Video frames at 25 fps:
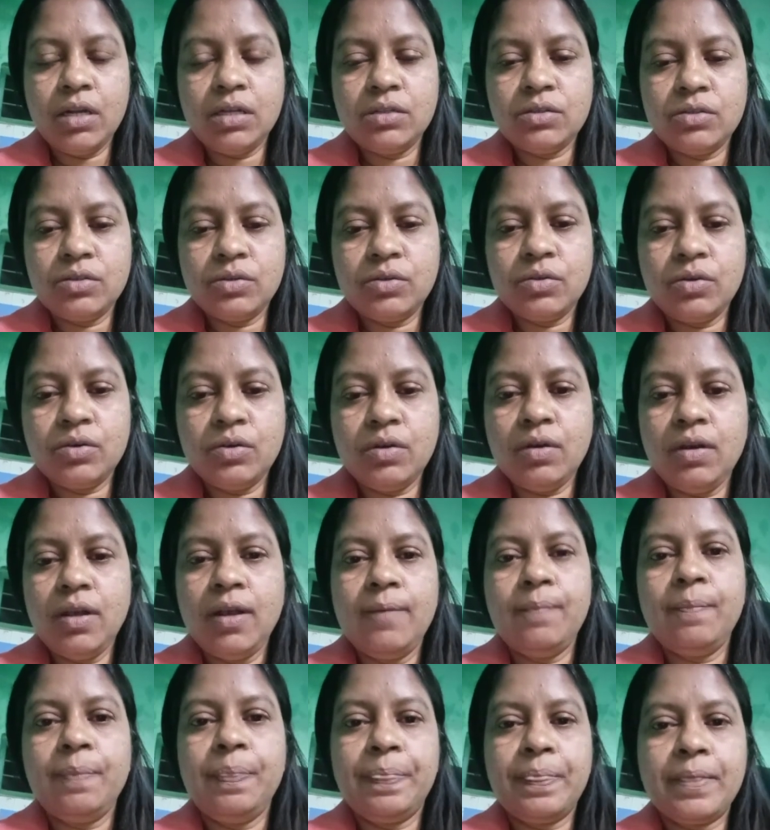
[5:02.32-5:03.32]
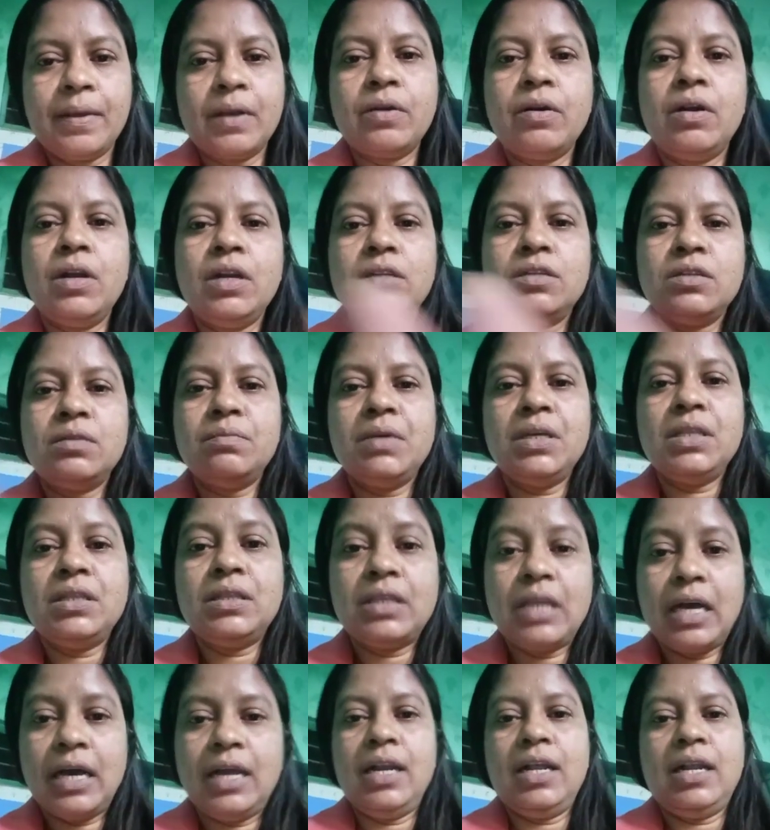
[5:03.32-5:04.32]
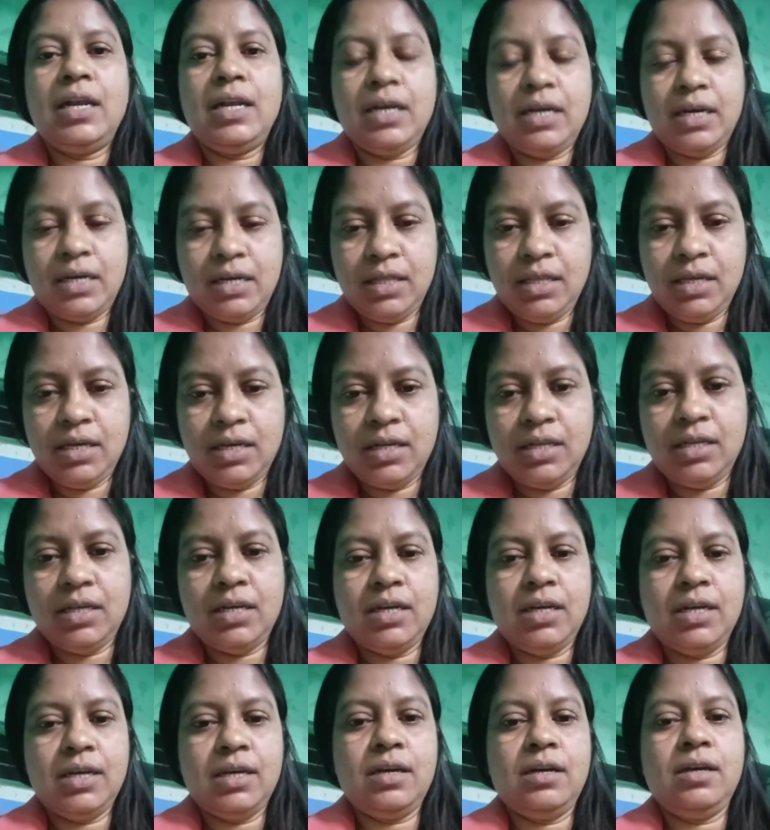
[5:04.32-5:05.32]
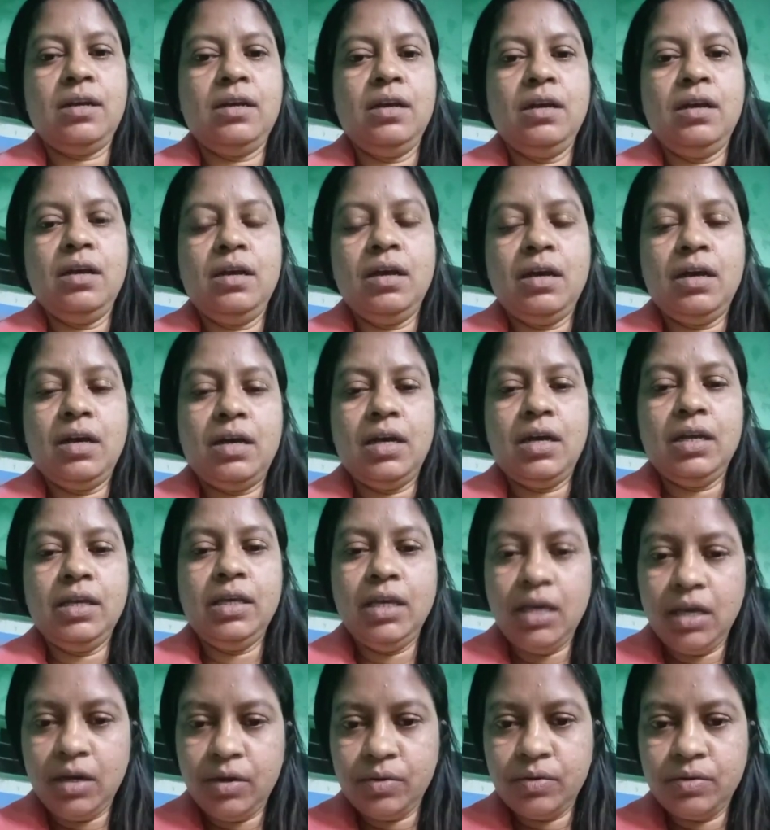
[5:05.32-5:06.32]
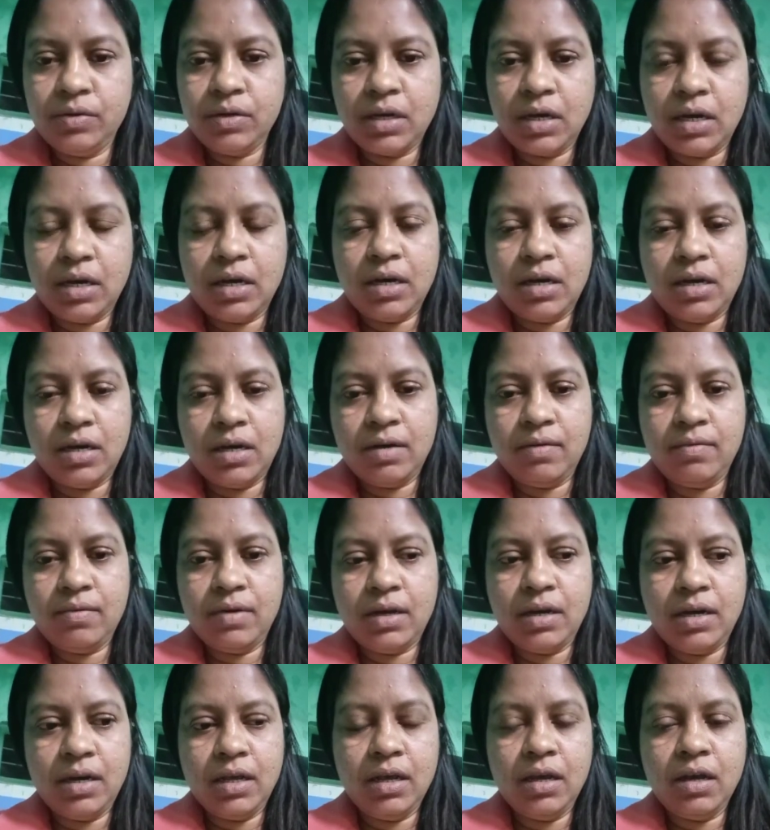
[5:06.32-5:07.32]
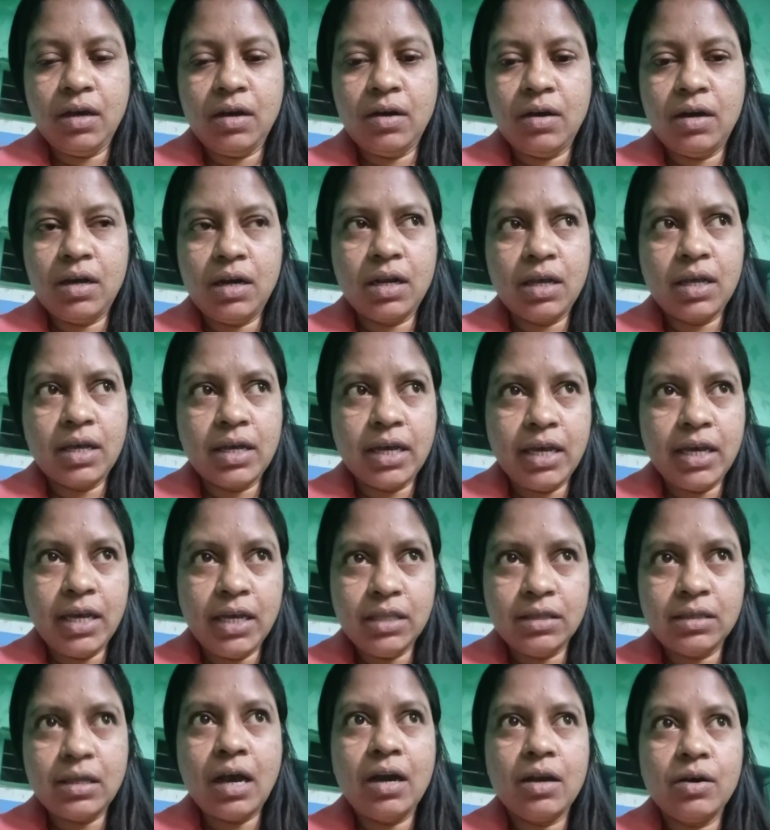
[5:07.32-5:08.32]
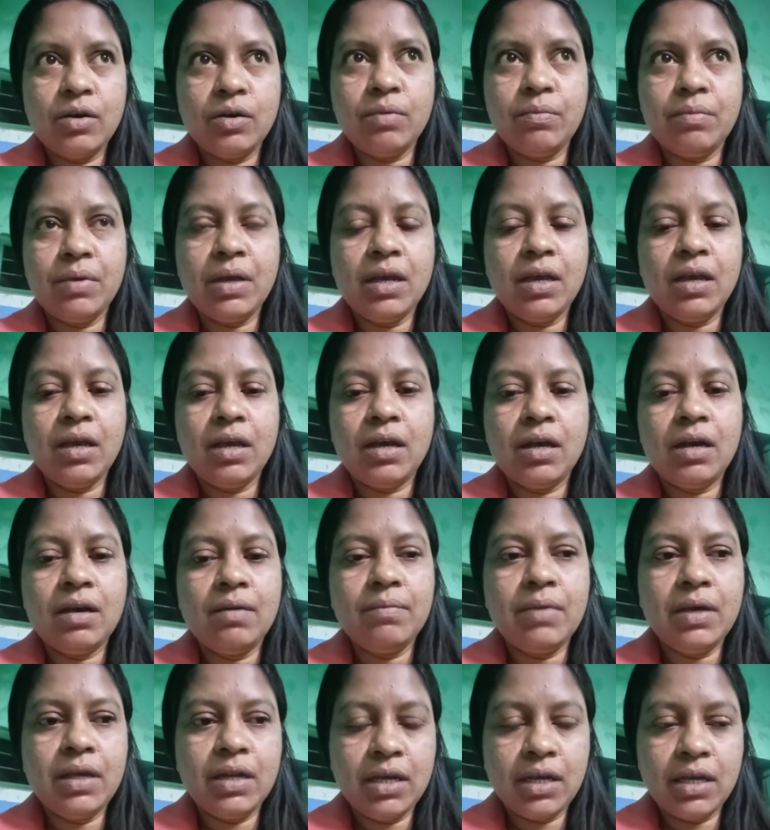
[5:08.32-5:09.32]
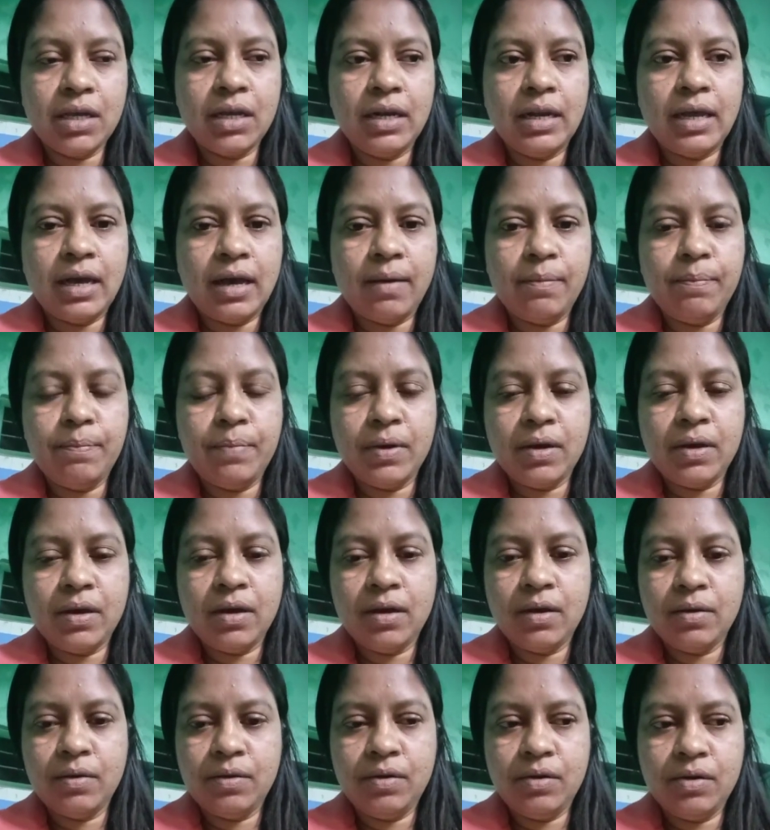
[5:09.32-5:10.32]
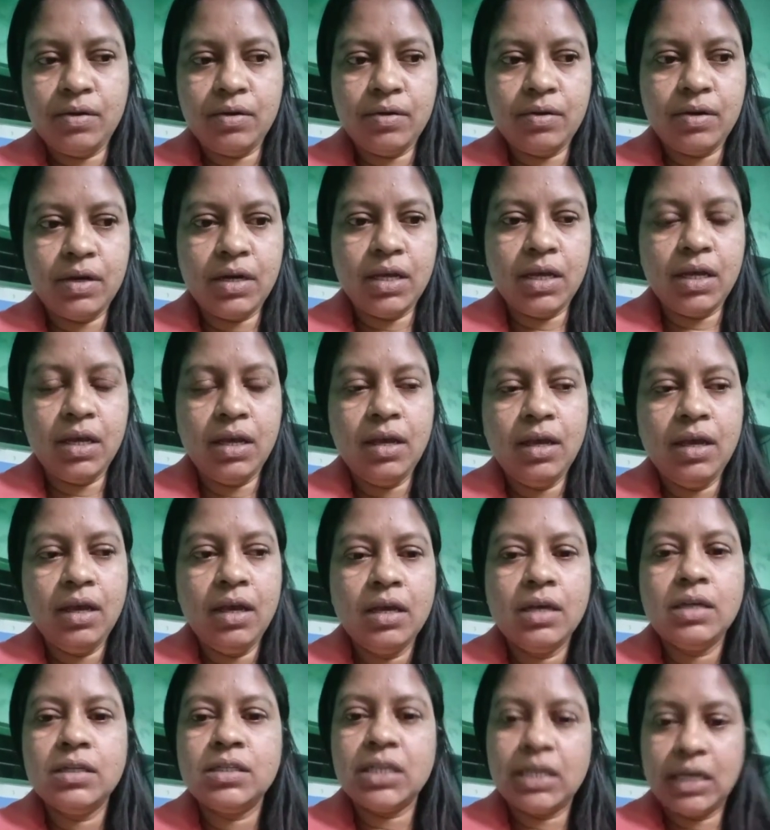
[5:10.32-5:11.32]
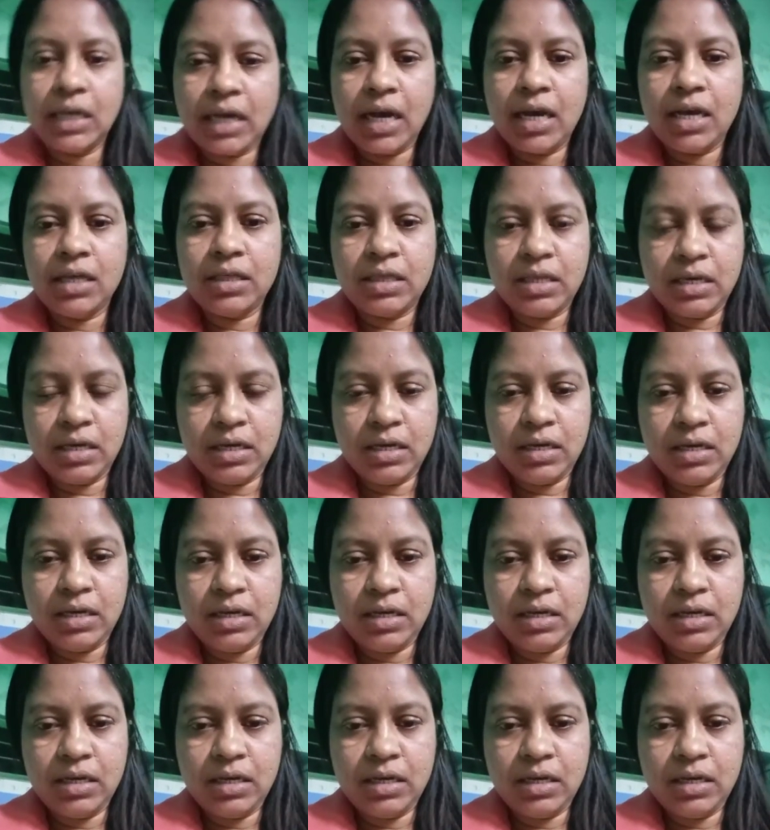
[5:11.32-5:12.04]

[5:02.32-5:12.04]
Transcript: कॉलेजों को कॉलेजों में ताला लगा दिया जाएगा ये उनका आह्वान है और कई थानों में मेरे खिलाफ उन लोगों ने शिकायत